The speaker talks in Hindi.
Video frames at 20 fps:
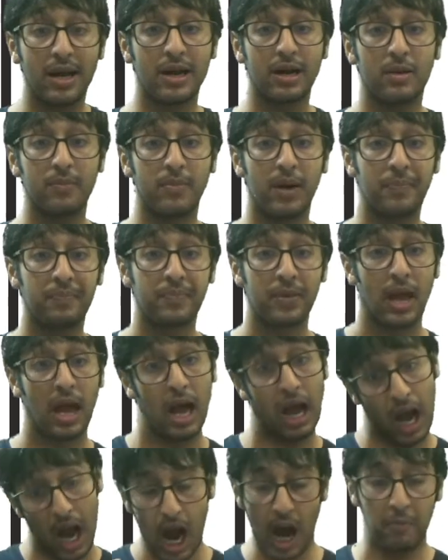डब्बा
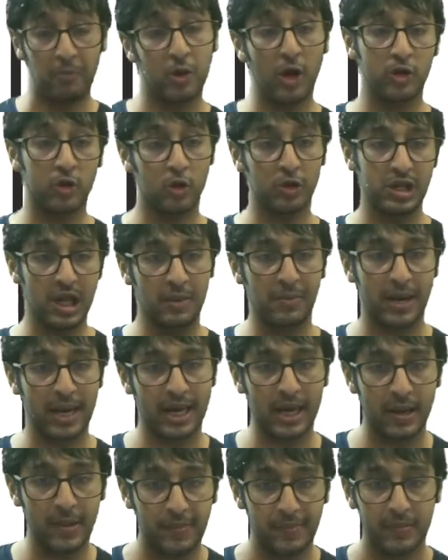अब मुझे सोचना पड़ेगा
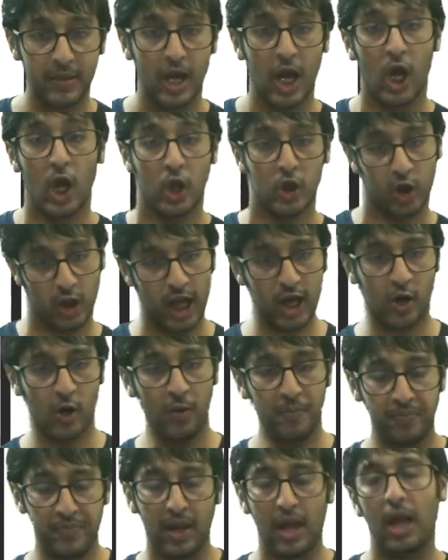तो देखो
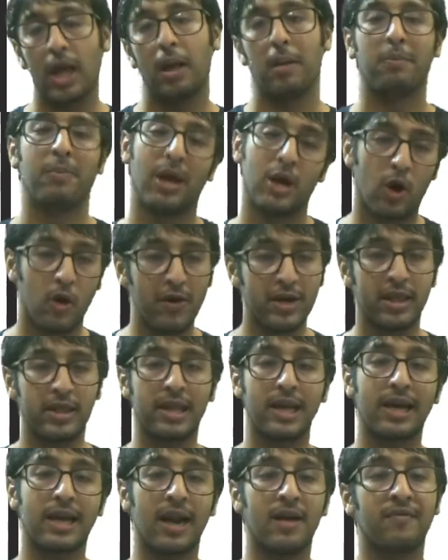मेरे को वैसे दिख
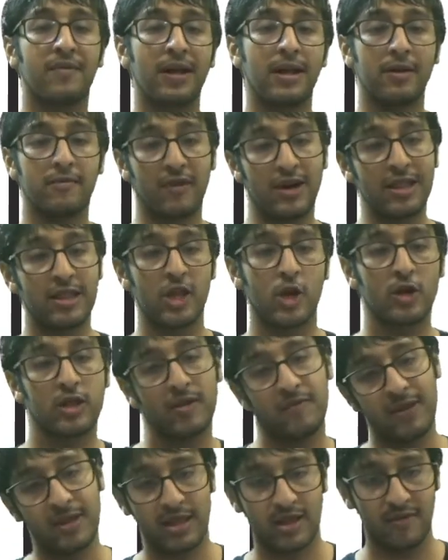रहा है वन जीरो सेवन
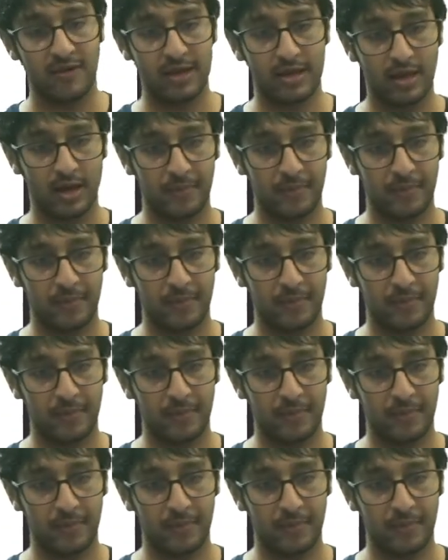सेवन था